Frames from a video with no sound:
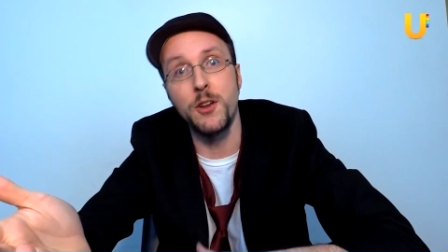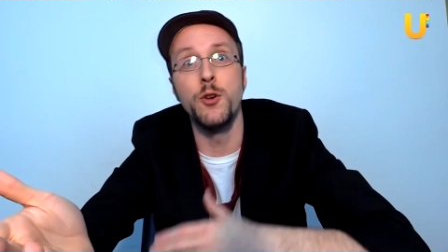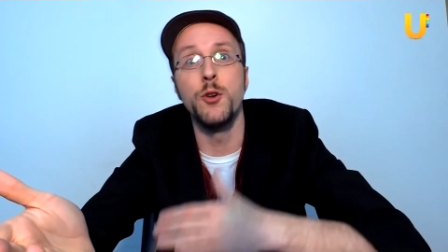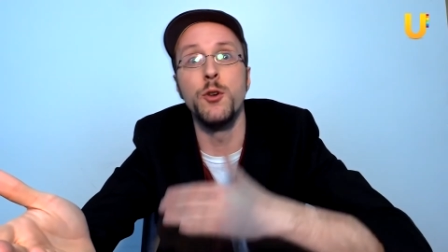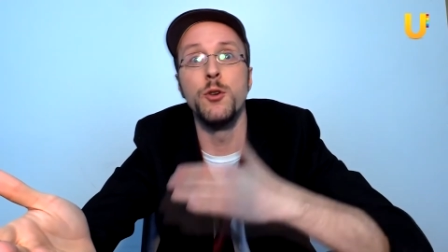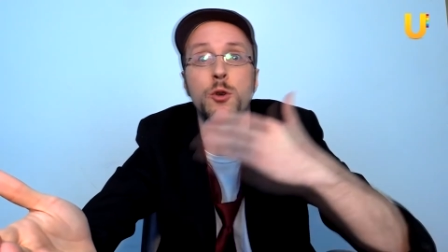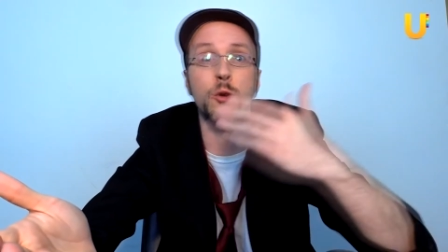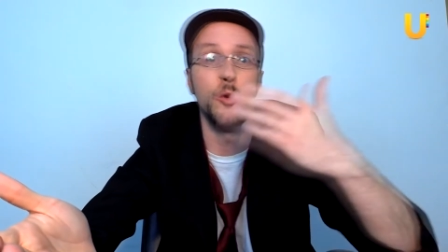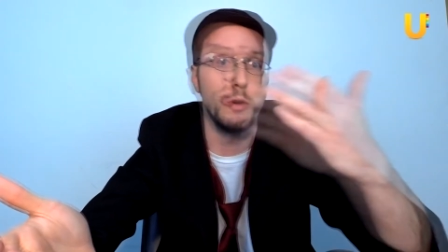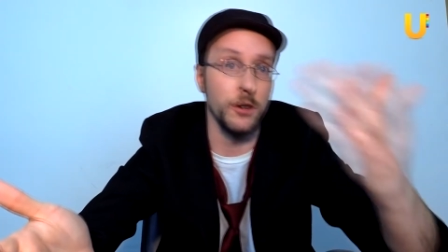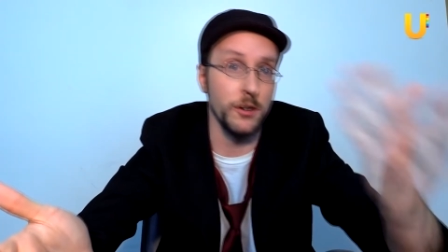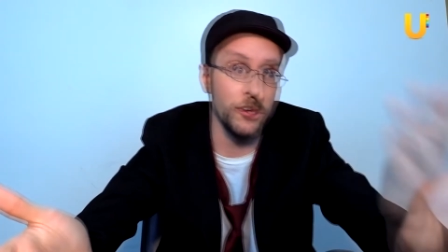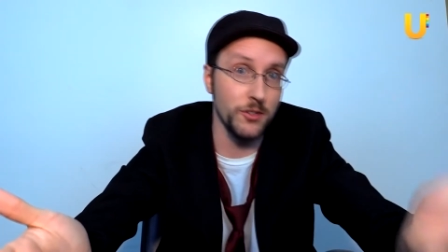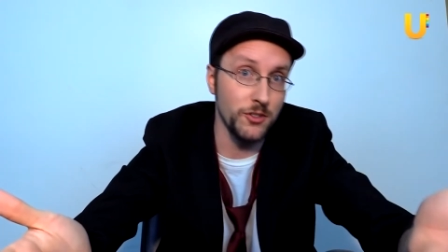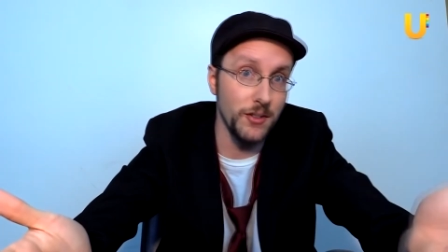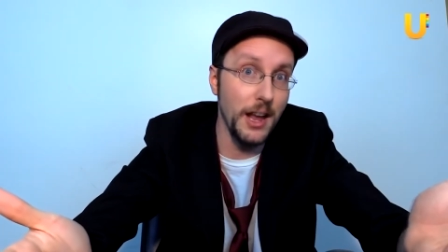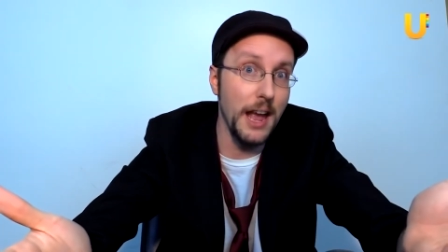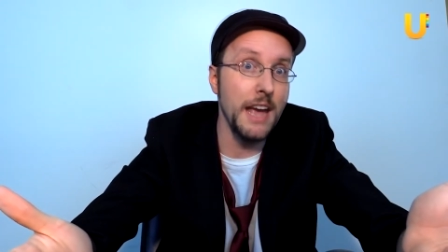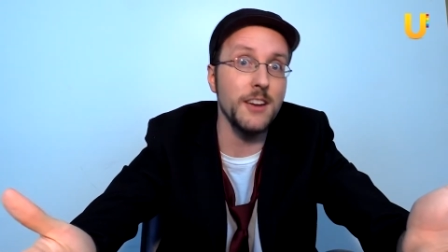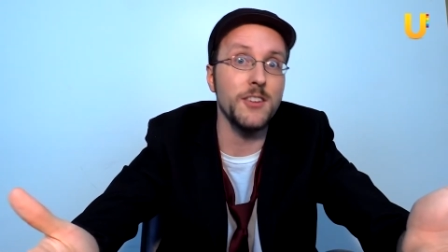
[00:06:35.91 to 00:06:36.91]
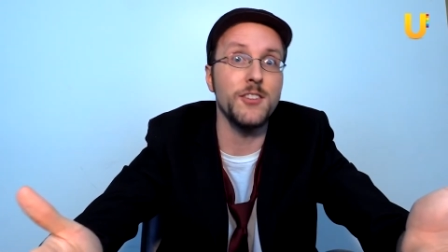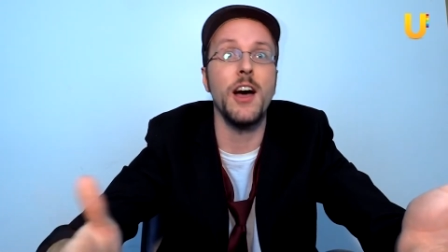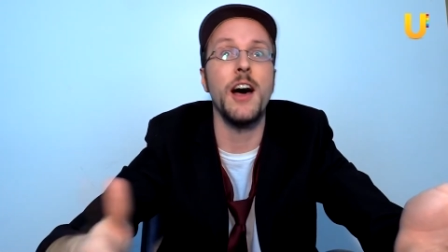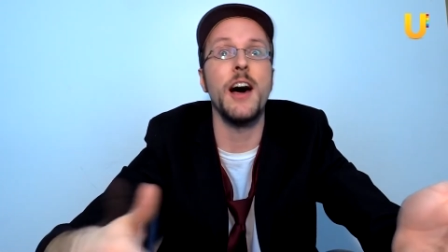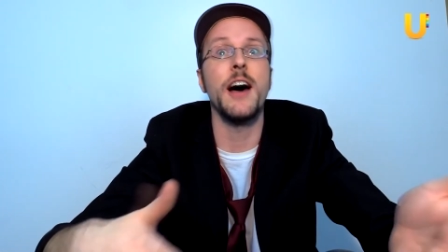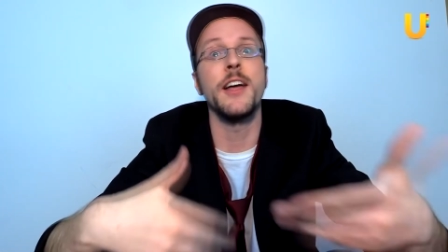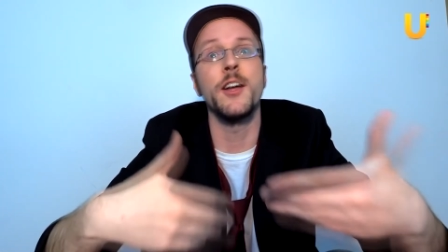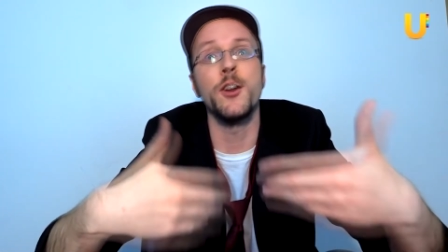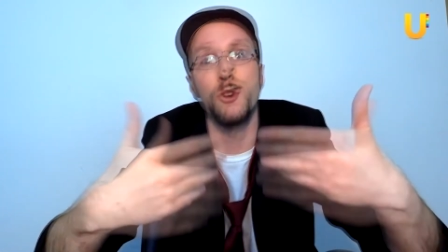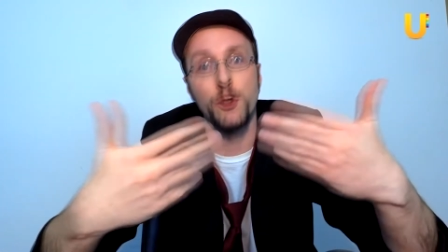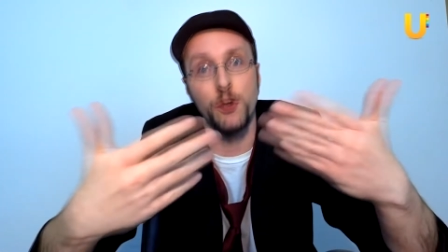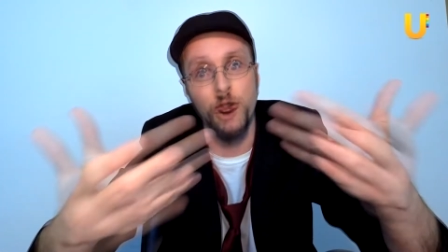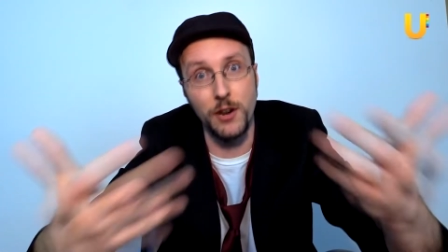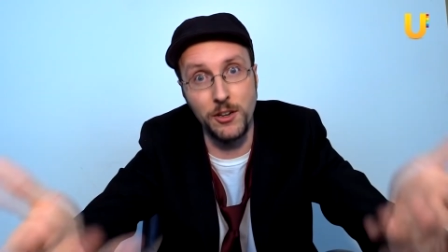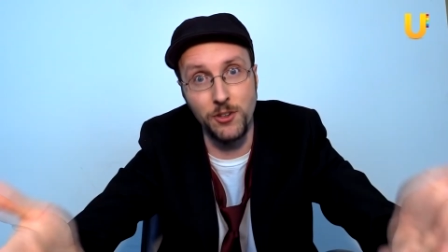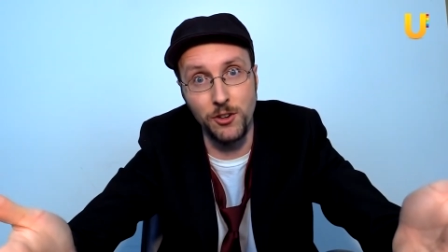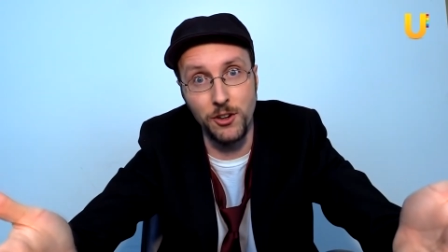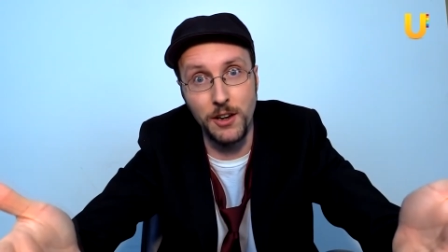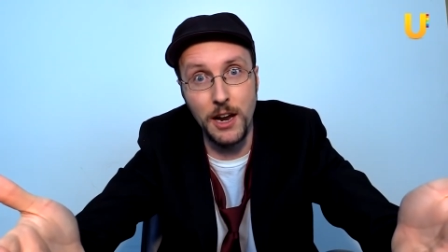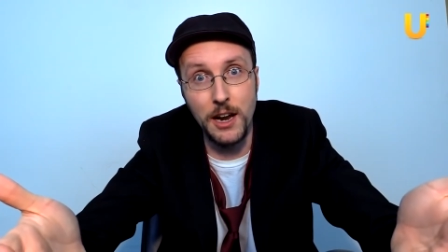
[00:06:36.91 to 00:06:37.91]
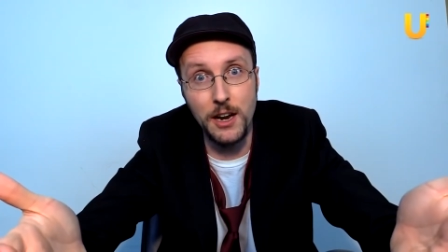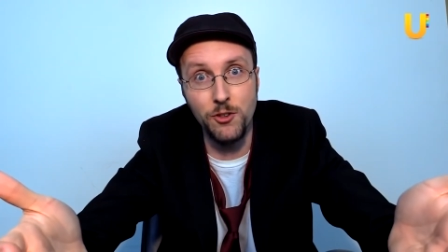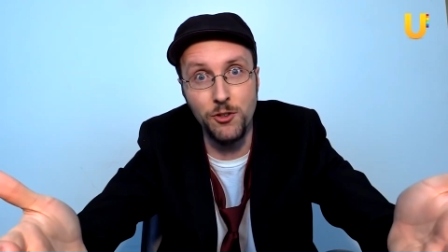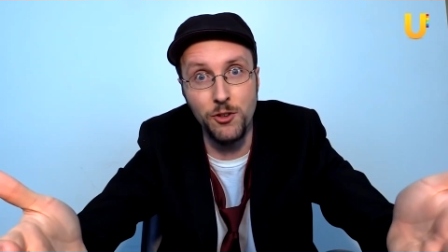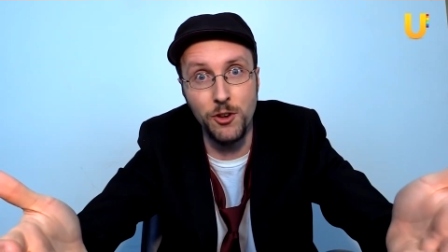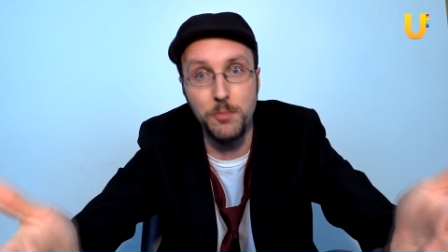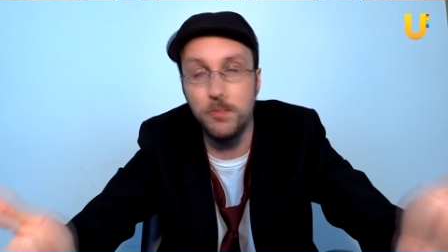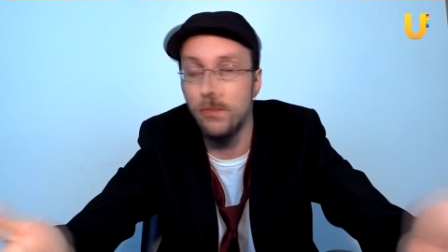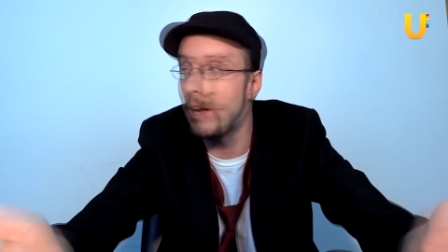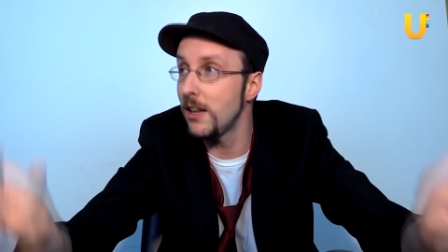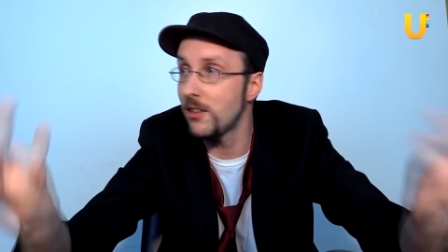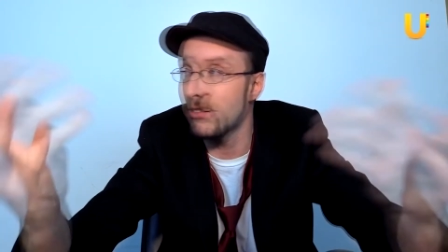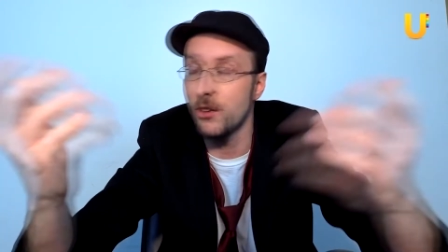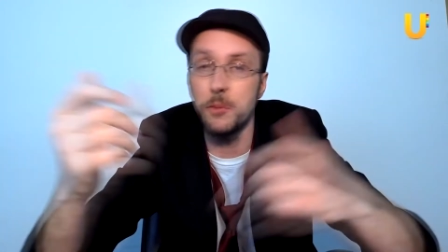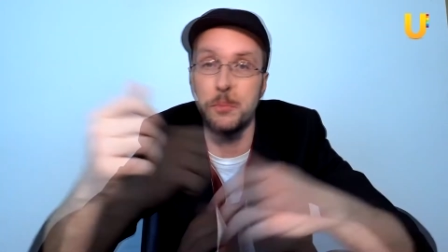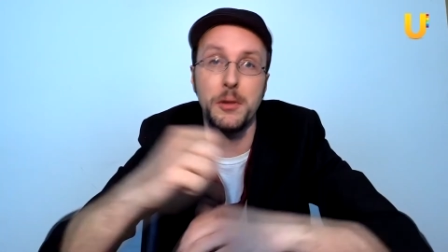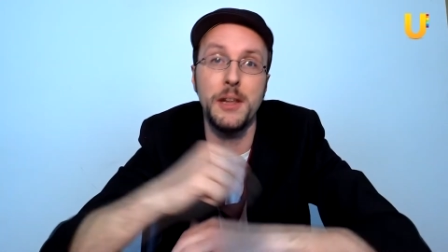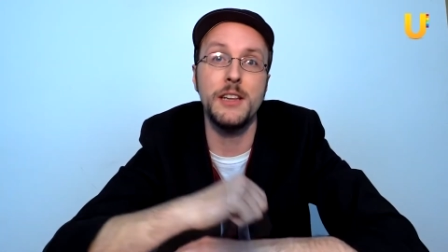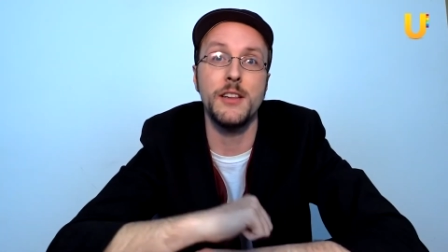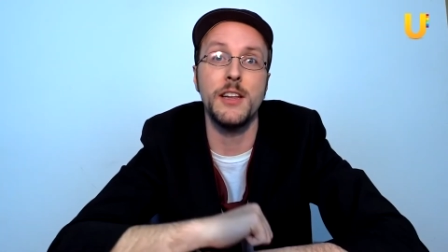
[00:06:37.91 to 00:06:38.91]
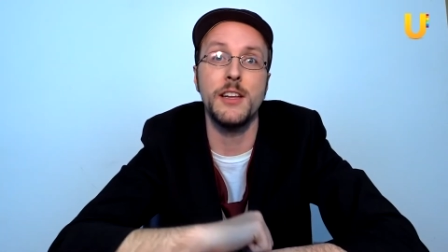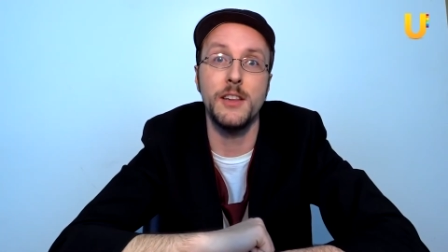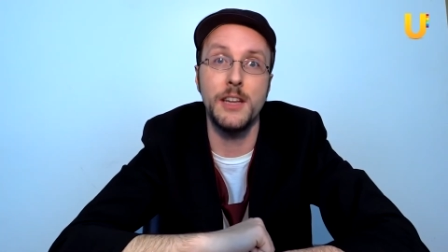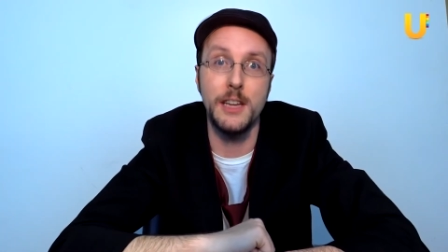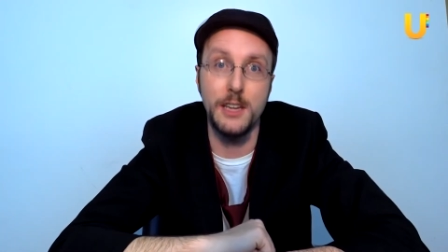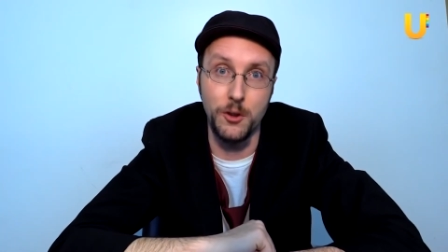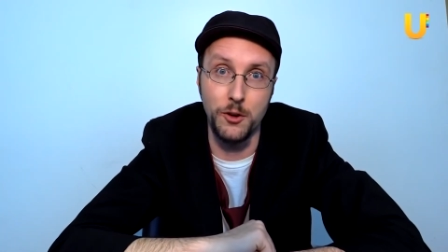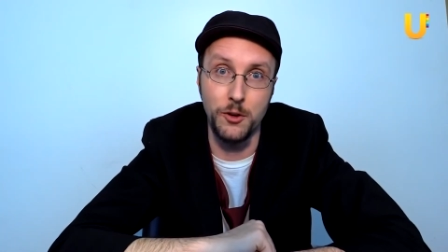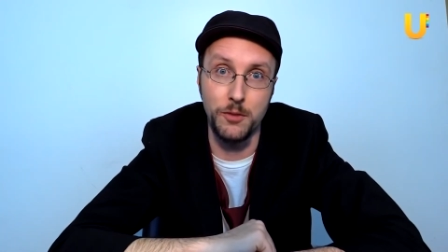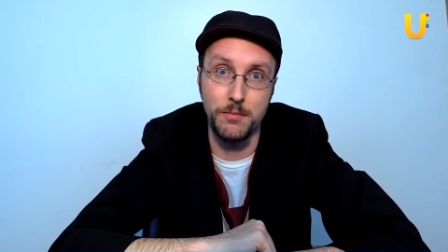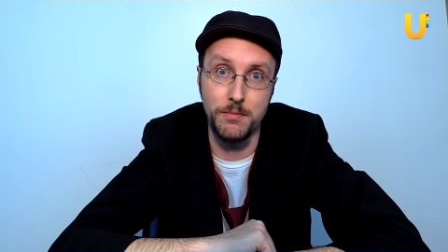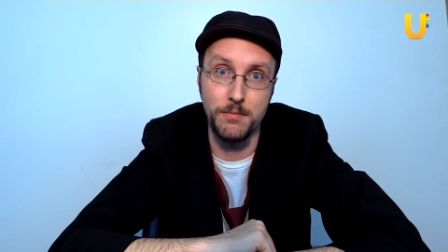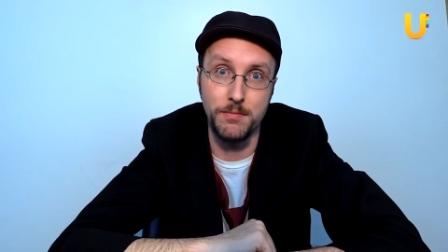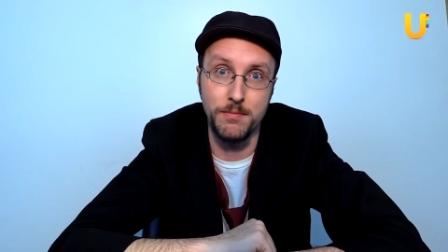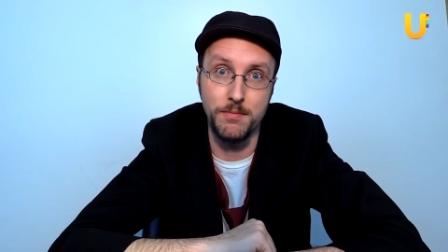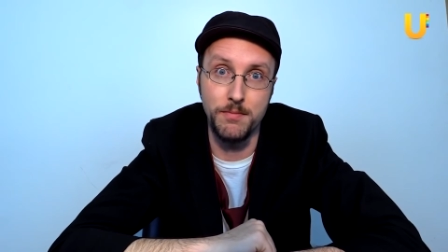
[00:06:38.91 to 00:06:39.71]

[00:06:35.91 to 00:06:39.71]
После видеообращения ностальгического критика и других знаменитостей к руководству